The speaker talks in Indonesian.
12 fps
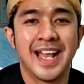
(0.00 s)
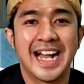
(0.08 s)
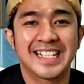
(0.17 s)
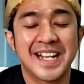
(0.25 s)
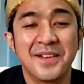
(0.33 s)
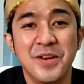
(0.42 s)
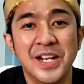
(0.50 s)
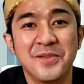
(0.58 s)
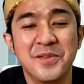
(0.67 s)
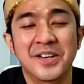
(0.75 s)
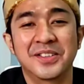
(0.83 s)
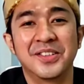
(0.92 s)
Assalamualaikum
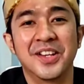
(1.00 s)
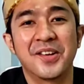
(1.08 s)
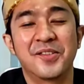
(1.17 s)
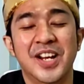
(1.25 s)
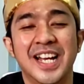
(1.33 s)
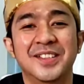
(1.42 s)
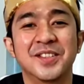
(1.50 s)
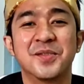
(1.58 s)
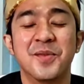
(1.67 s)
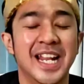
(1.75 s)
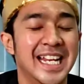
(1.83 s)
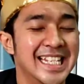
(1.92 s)
warahmatullahi wabarakatuh Jumpa
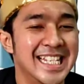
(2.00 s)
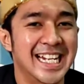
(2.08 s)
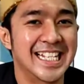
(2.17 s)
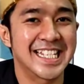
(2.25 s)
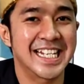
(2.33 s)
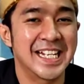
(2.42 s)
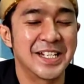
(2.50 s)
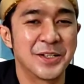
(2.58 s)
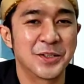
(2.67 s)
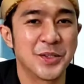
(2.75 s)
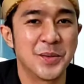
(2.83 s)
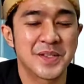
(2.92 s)
lagi di siaran channel
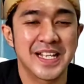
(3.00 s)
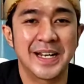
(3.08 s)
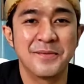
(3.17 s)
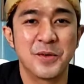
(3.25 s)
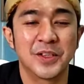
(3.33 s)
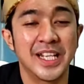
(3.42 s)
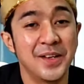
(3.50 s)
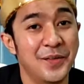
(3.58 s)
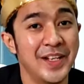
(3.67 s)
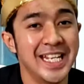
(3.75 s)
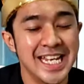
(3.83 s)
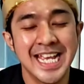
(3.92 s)
Youtube Sadimpo TV